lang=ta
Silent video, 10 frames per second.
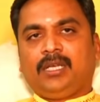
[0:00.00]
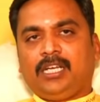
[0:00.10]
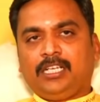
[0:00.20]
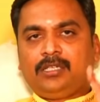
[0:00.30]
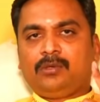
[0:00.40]

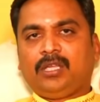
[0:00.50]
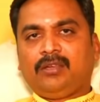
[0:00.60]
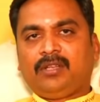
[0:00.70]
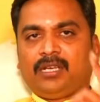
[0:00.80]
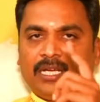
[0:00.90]

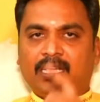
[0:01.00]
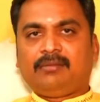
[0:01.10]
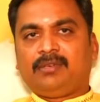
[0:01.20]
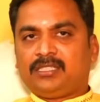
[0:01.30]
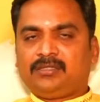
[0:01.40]
ரெண்டுக்குடையவர்
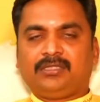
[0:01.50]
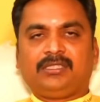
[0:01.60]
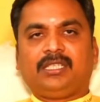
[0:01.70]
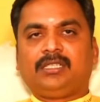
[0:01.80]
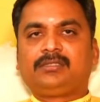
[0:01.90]
நாலாம் இடத்துக்கு
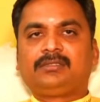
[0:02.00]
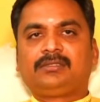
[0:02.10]
வந்துட்டார்